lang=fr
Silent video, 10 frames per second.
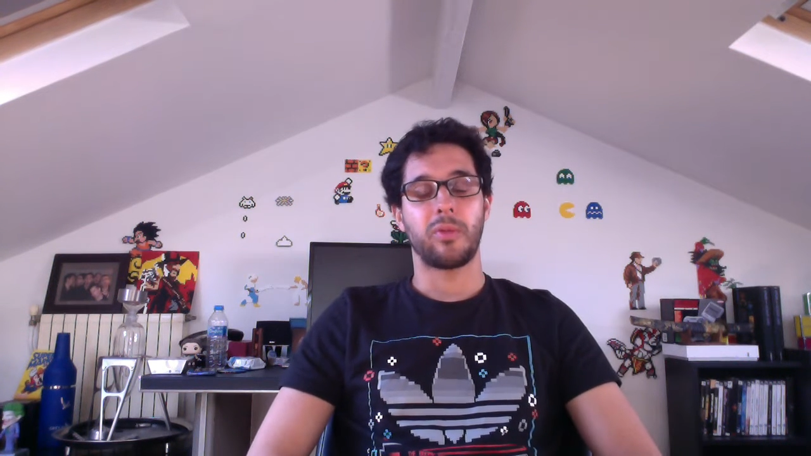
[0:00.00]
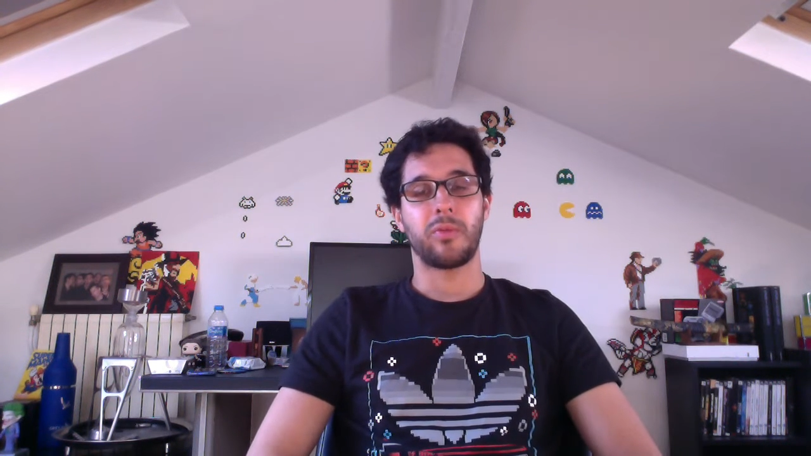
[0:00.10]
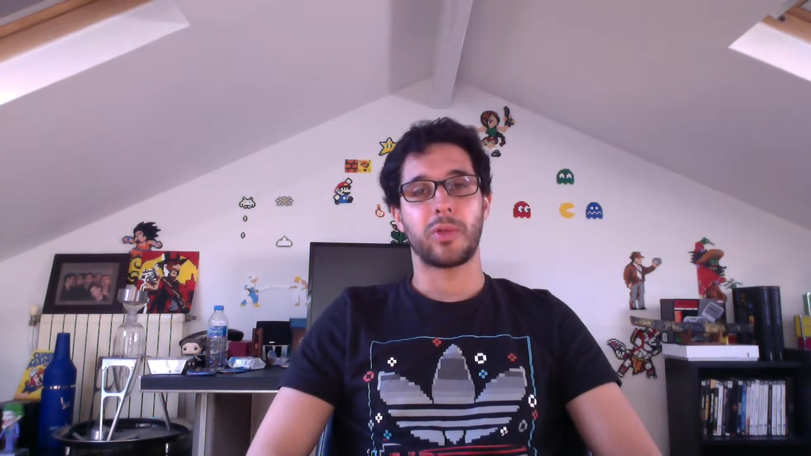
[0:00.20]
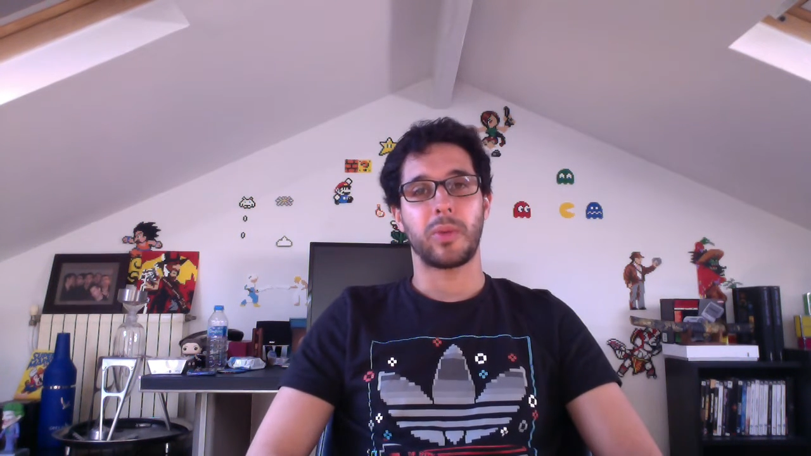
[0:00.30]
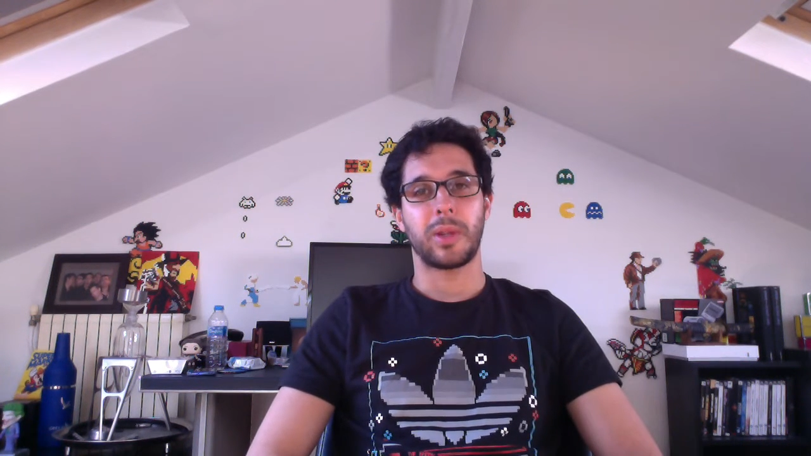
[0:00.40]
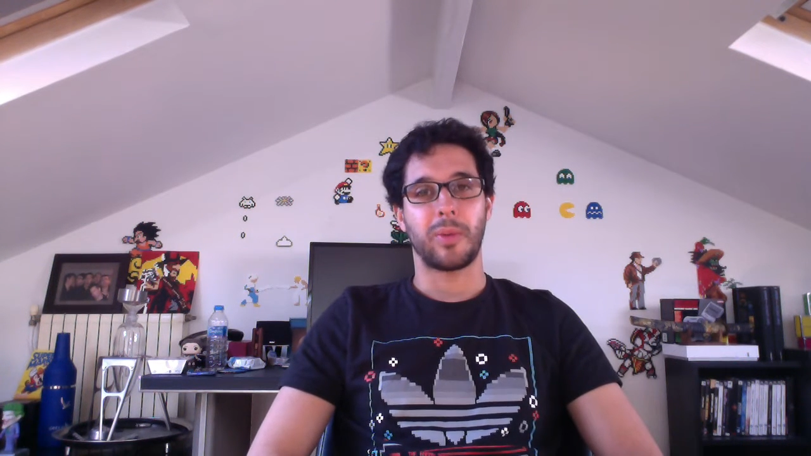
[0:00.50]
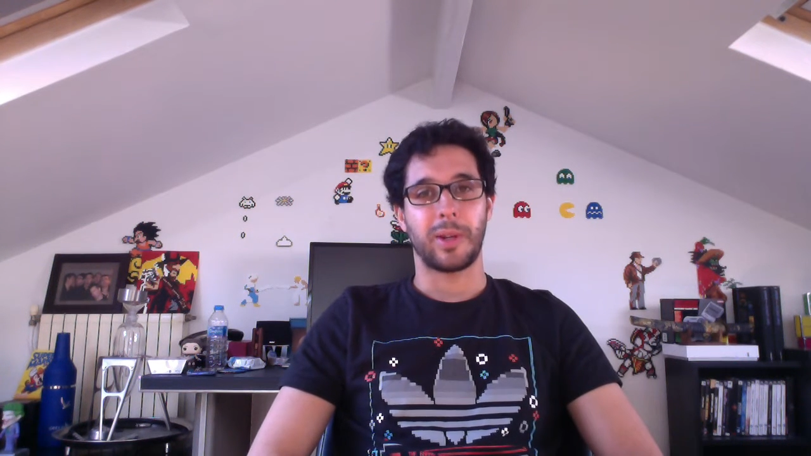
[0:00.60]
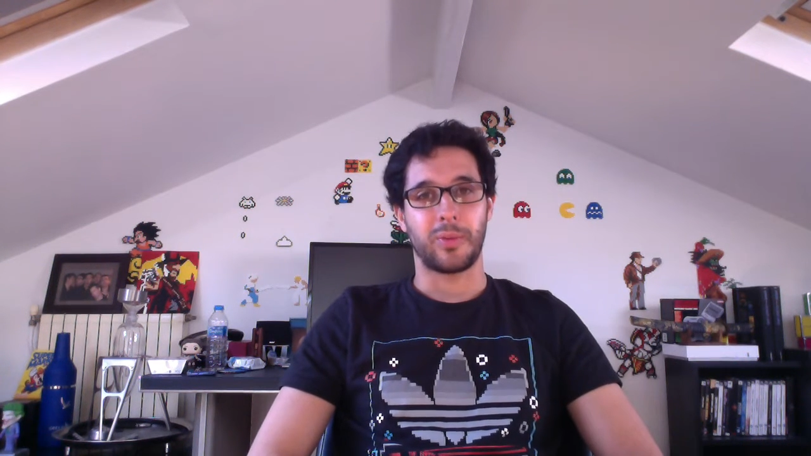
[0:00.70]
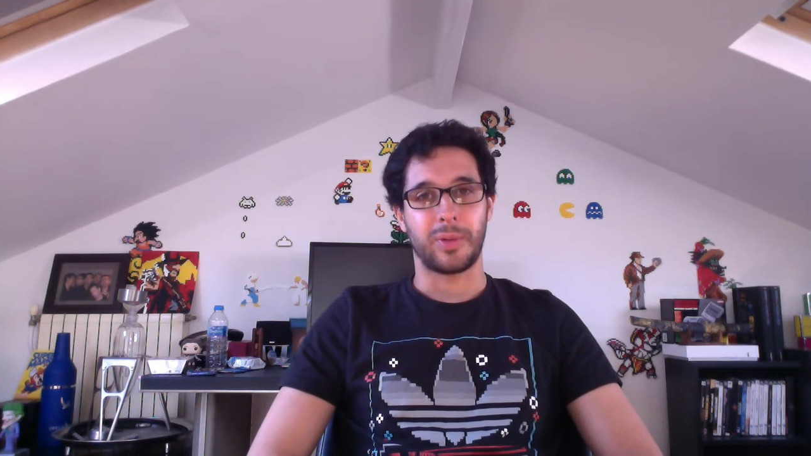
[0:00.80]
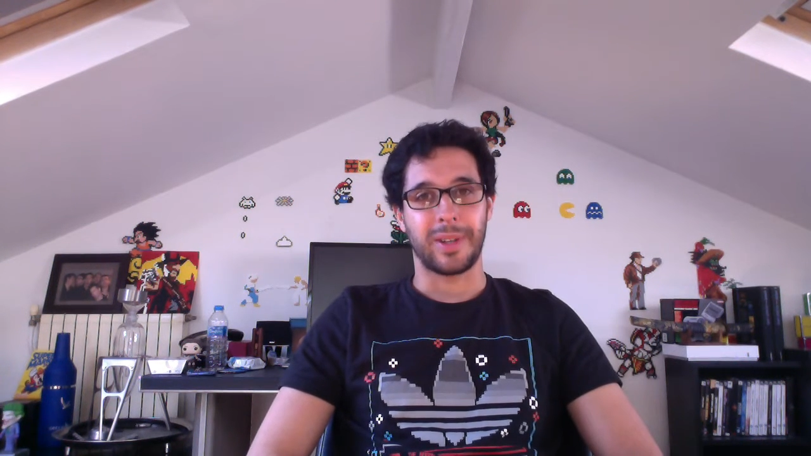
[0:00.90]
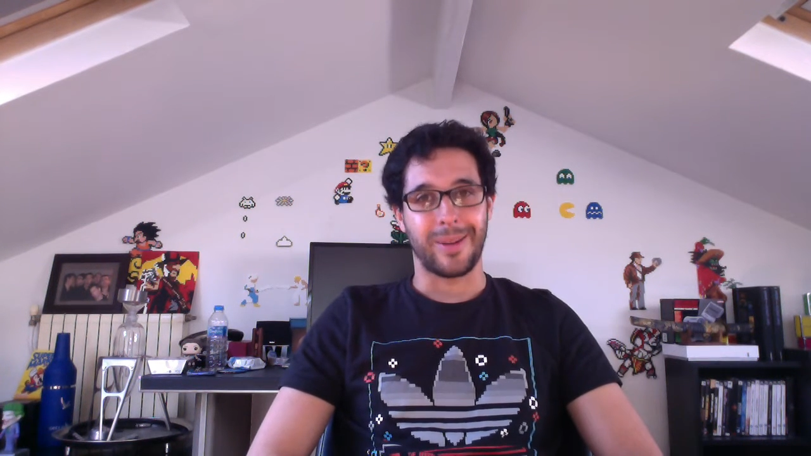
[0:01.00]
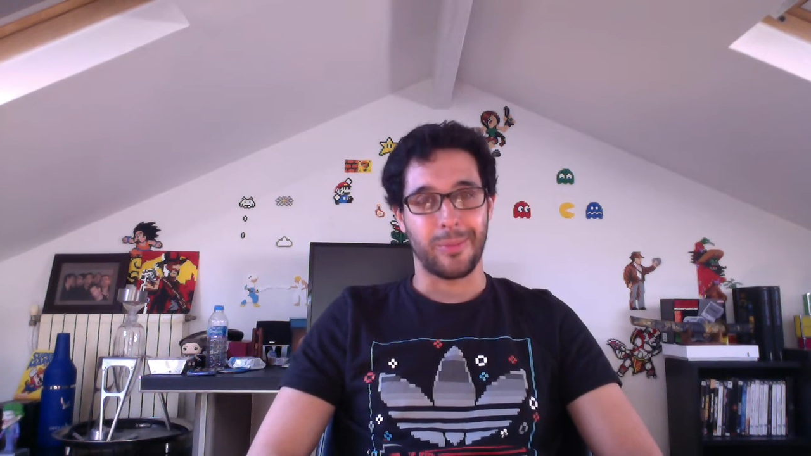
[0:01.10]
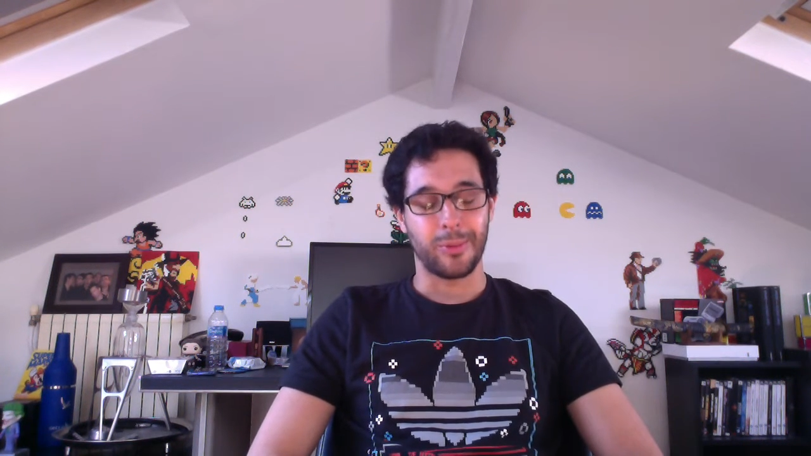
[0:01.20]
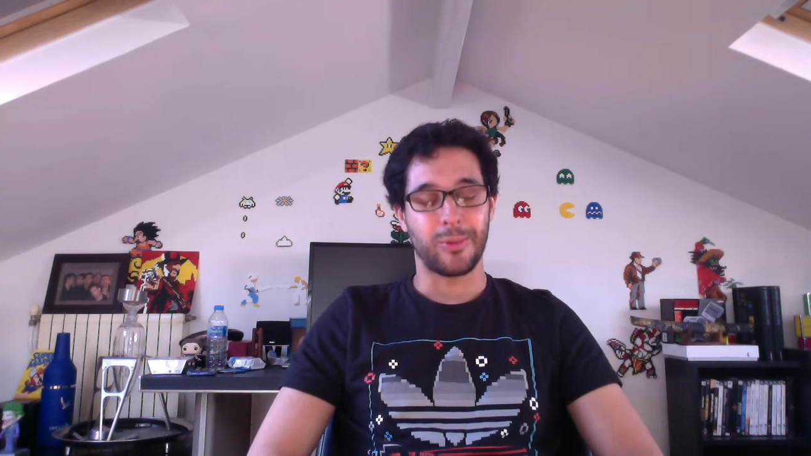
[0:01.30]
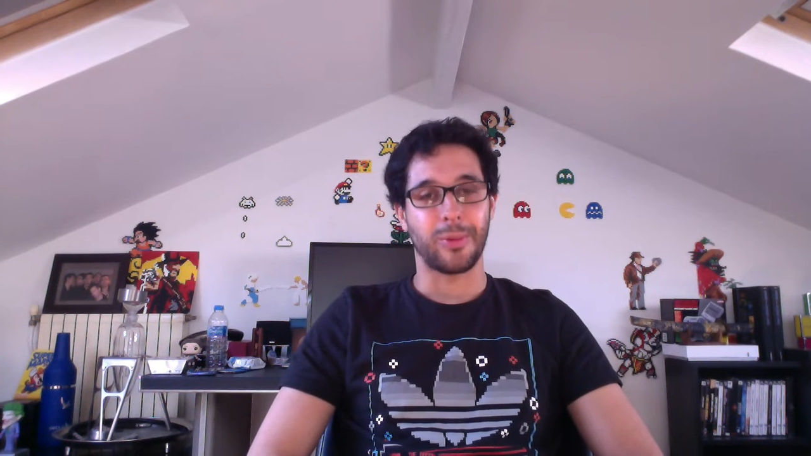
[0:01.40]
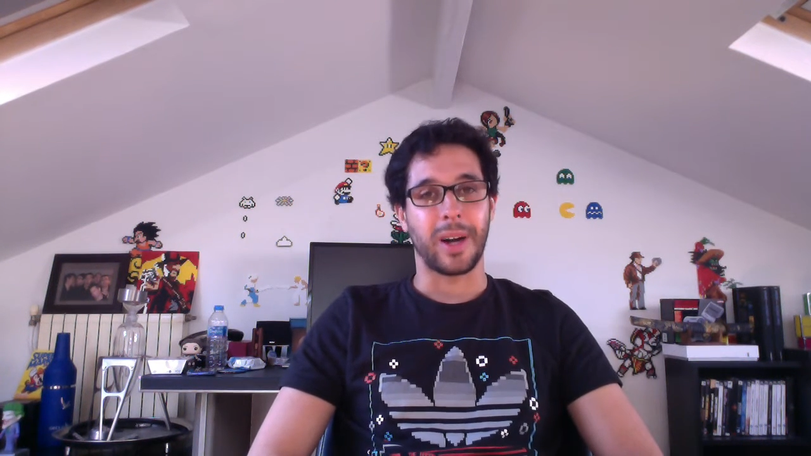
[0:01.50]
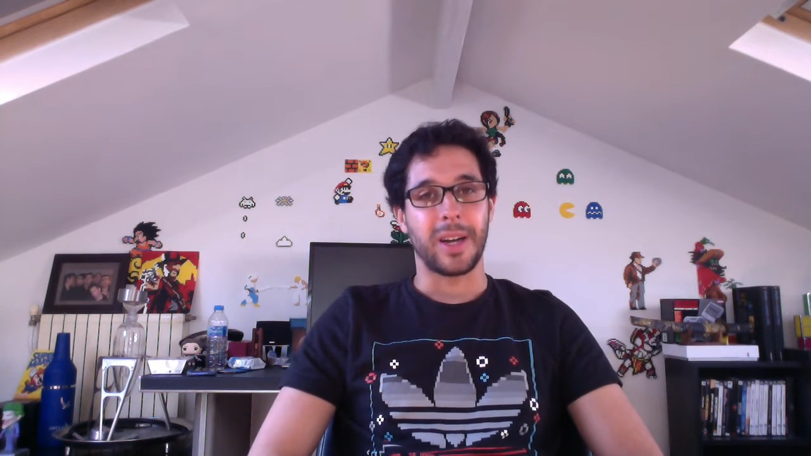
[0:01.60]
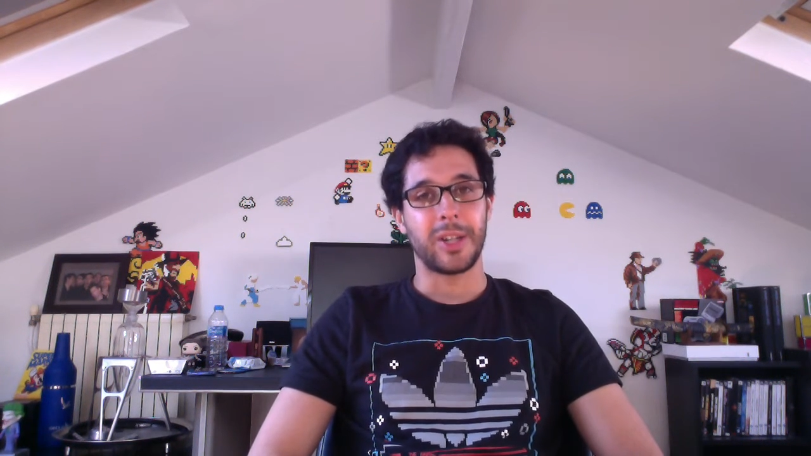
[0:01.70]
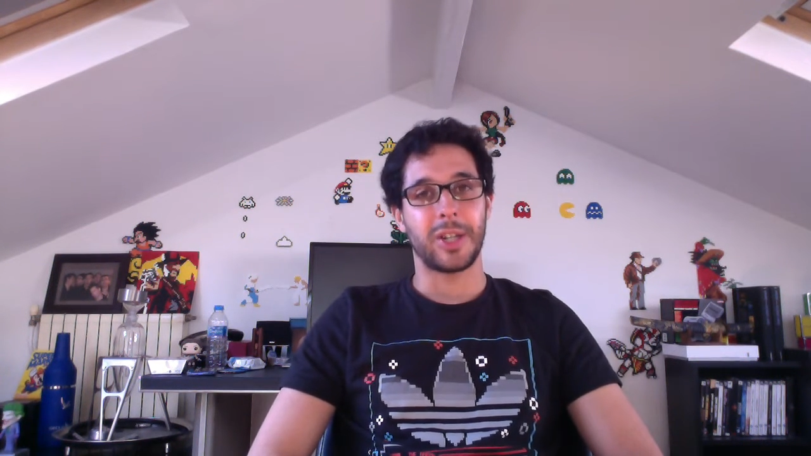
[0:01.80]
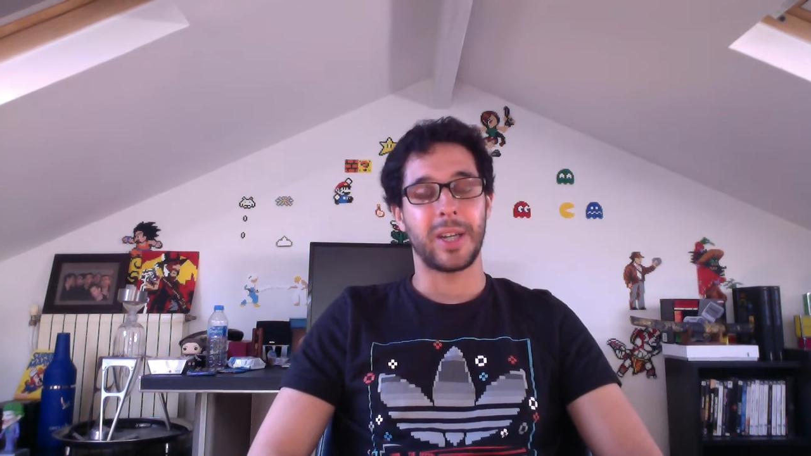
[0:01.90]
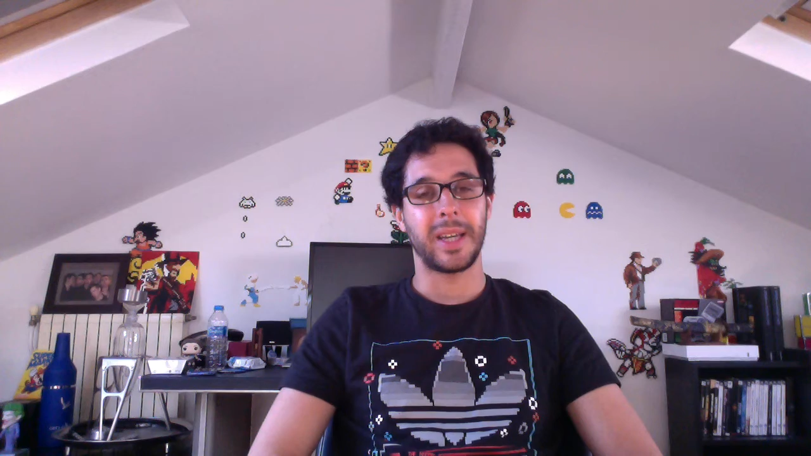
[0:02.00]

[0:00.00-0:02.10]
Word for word: Nous vous souhaitons à tous un bon courage